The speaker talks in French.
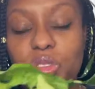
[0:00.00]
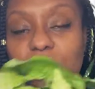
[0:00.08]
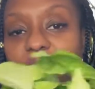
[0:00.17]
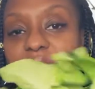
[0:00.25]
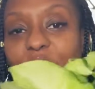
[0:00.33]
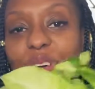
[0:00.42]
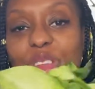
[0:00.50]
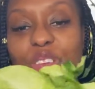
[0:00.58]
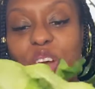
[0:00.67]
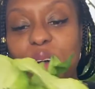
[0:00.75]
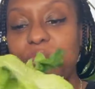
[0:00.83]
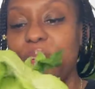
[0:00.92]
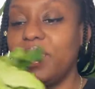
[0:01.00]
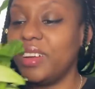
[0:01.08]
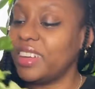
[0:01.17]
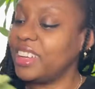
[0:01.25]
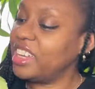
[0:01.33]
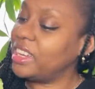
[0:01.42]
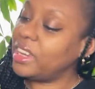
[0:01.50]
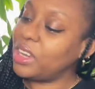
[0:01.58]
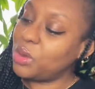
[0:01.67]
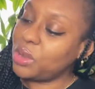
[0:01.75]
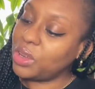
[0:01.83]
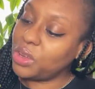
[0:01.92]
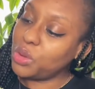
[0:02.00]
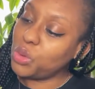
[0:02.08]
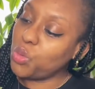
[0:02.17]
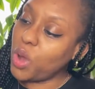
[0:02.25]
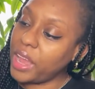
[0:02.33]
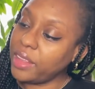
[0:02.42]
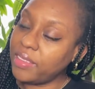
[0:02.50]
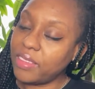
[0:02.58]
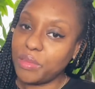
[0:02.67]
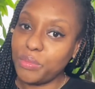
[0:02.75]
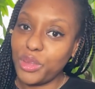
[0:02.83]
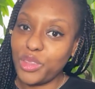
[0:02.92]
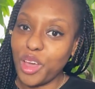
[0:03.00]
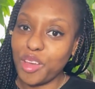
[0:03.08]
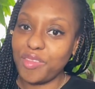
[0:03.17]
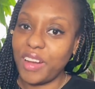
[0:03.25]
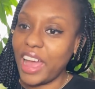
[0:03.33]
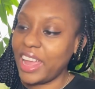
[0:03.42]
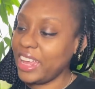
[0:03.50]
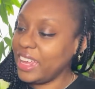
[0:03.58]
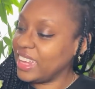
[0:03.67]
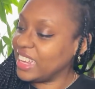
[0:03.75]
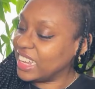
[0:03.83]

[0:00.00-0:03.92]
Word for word: Syngonium White Butterfly.